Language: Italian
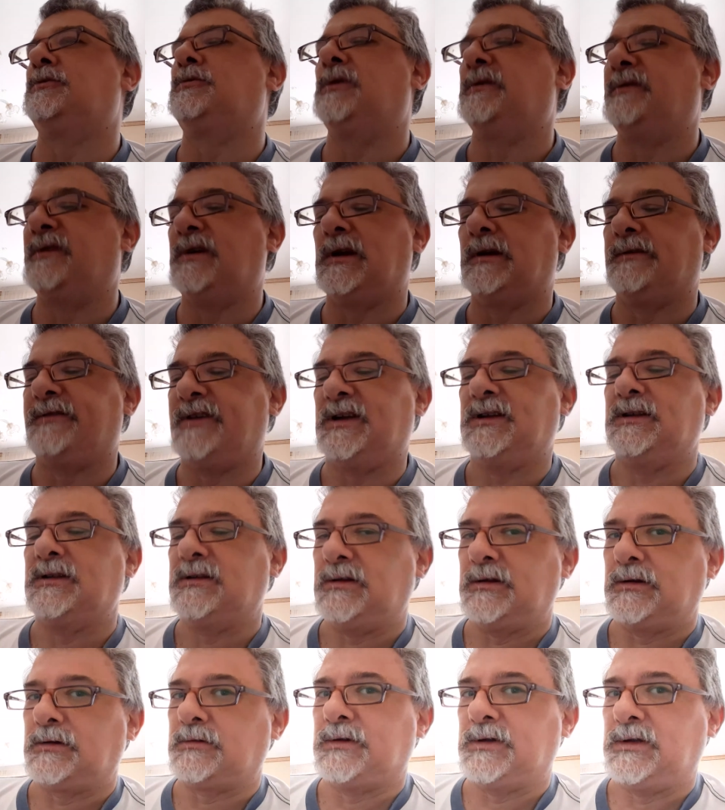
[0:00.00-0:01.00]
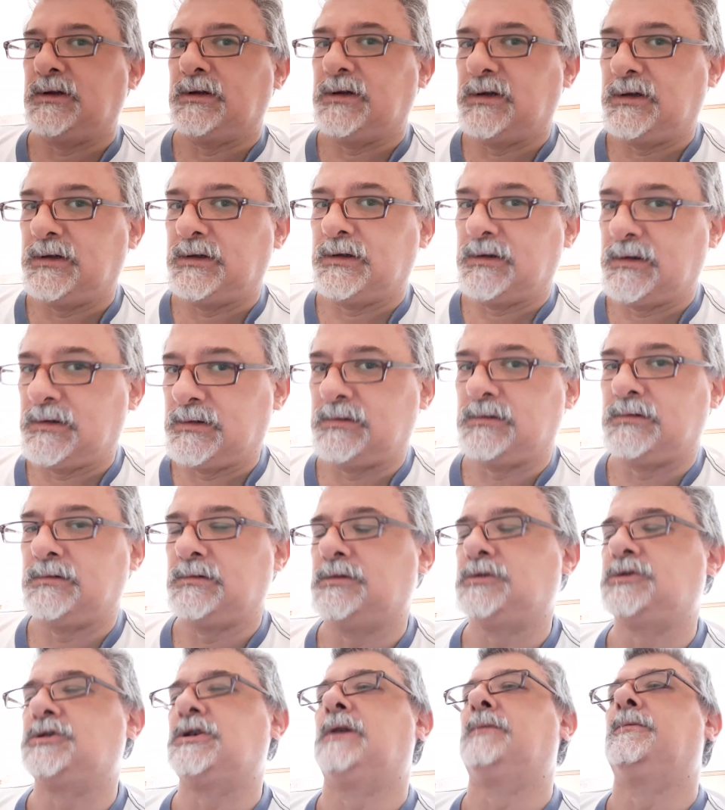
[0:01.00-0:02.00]
2020, quindi
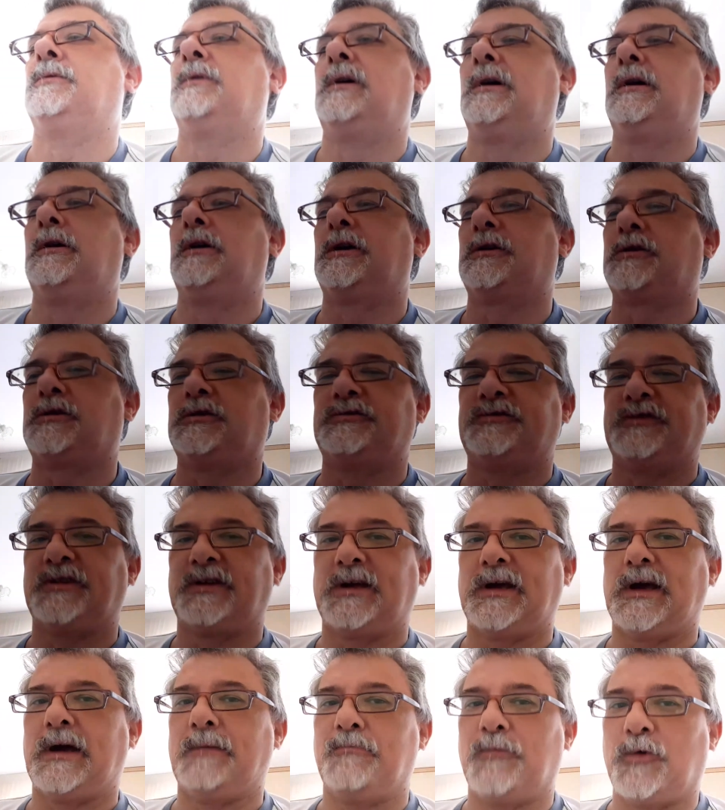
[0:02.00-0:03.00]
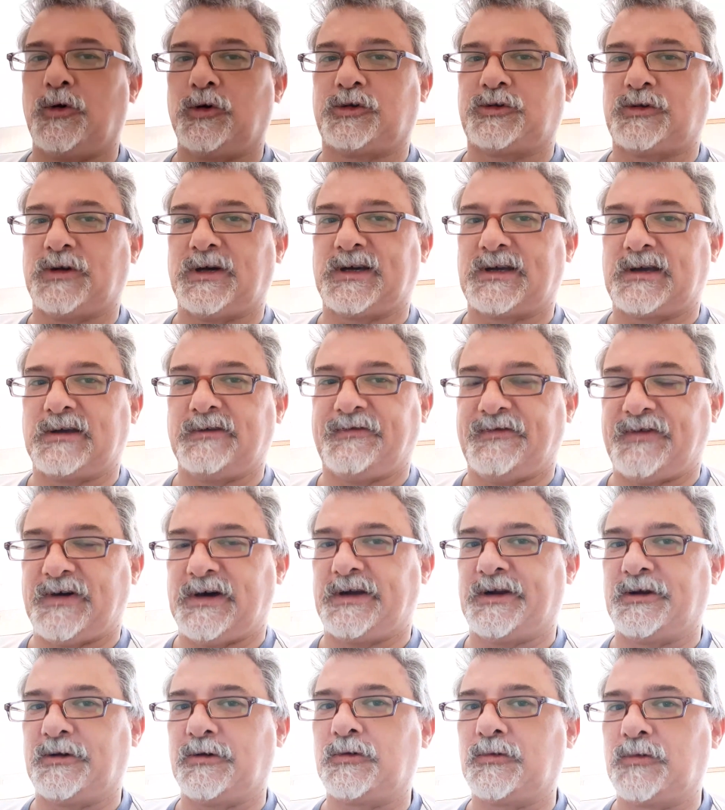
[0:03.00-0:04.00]
diciamo, è una cosa che ha molto a che
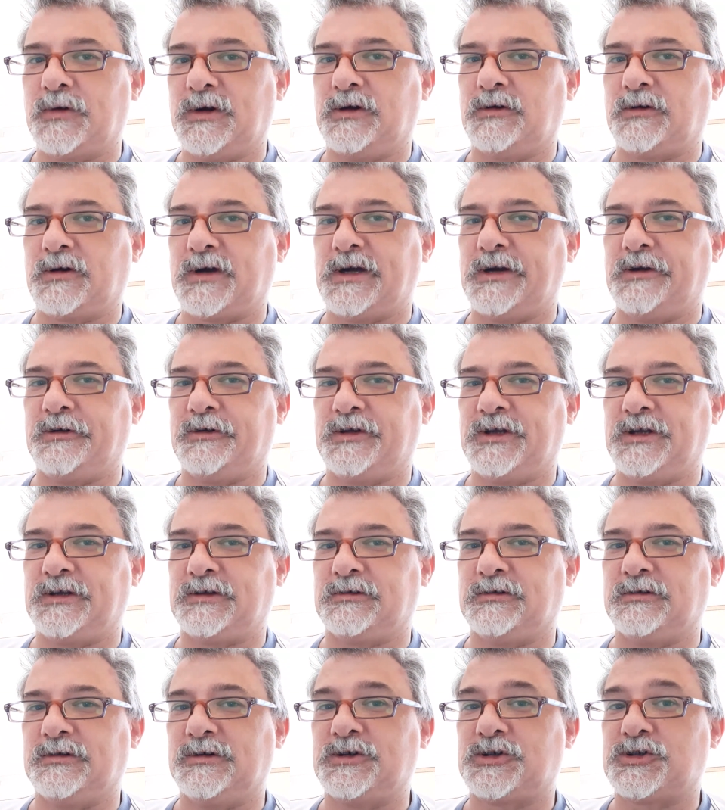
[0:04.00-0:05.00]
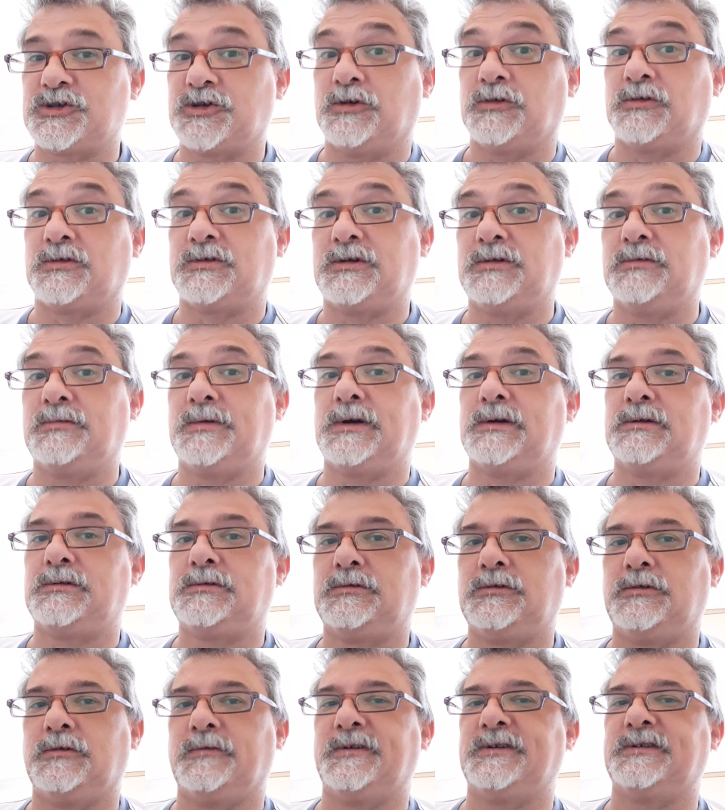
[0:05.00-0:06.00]
fare con quello che hanno detto gli sciolti,
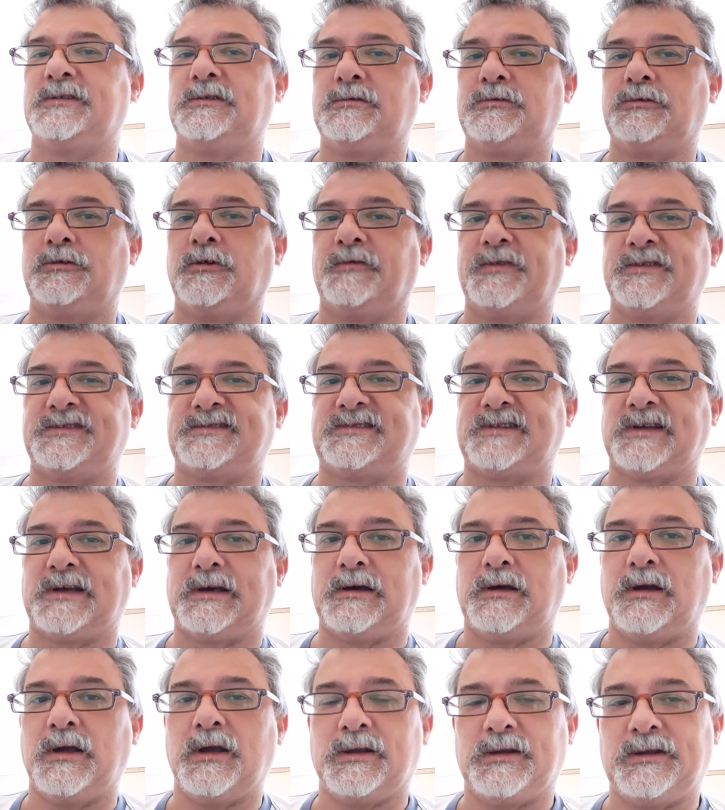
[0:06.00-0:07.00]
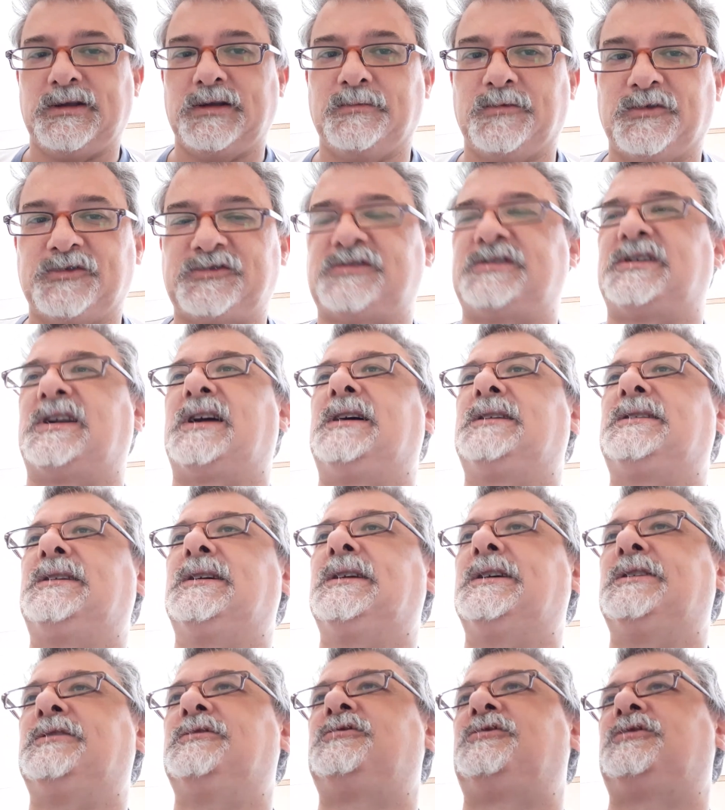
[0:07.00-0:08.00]
dove, dove sta dimostrata
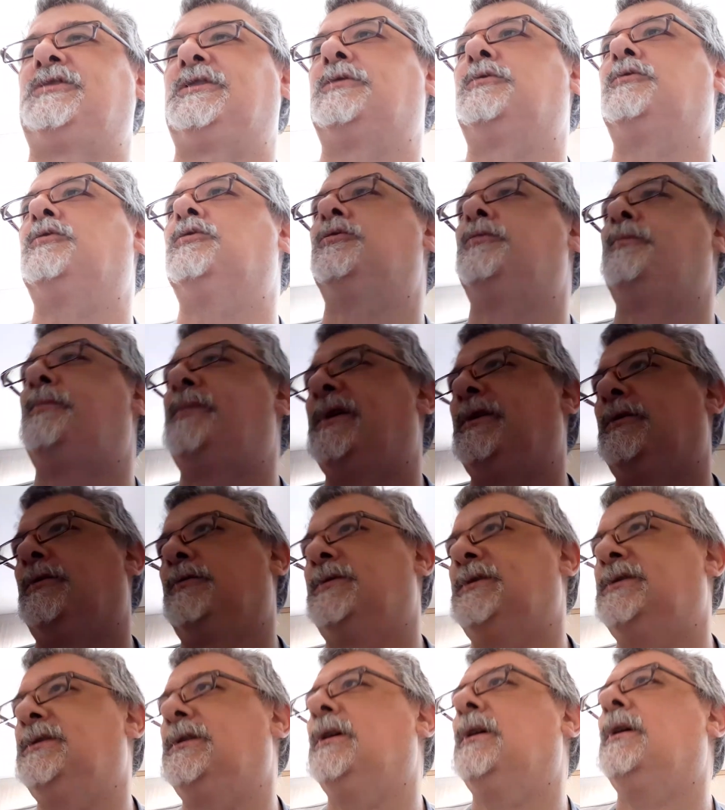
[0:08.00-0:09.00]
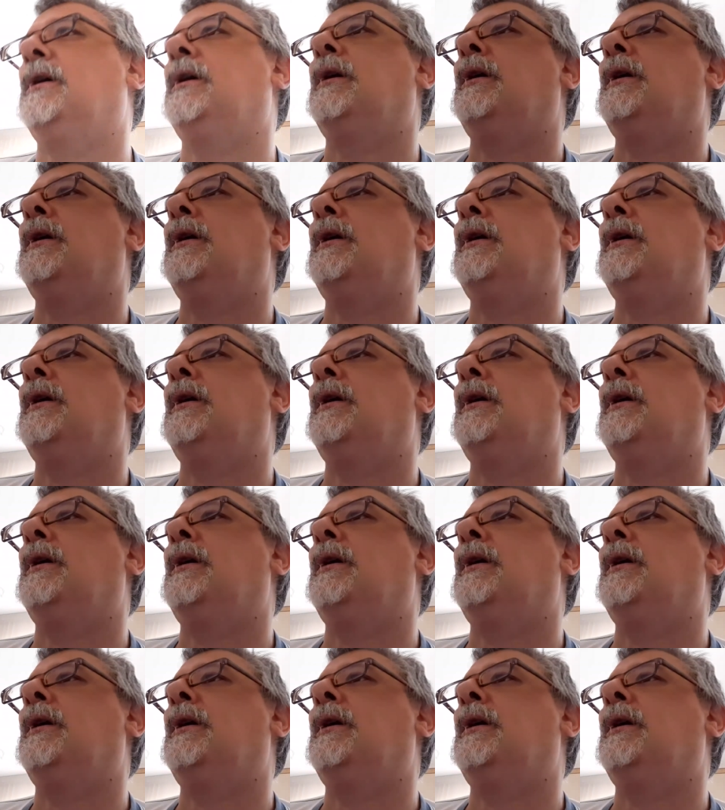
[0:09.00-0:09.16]
la nostra colpa. No? Quindi,